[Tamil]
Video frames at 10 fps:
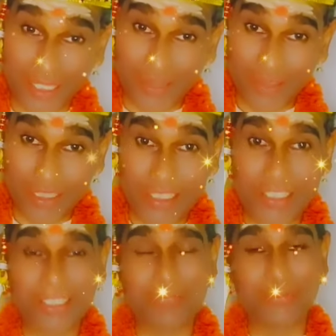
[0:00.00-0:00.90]
கேள்வி
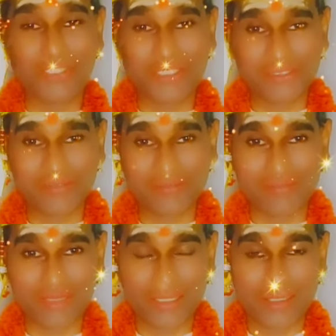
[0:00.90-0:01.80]
கேட்டாய் முத்து
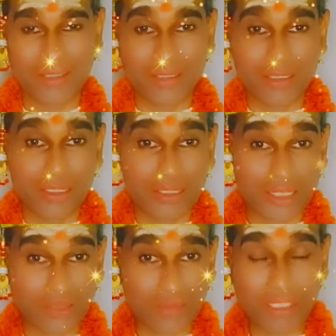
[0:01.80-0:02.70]

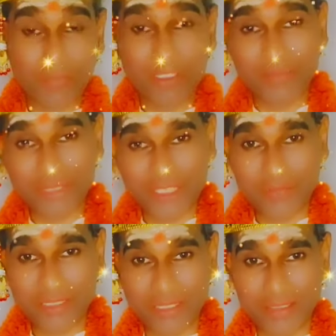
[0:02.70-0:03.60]
சிவபெருமான்
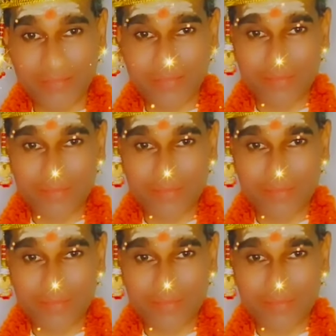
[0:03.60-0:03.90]
மட்டுமல்ல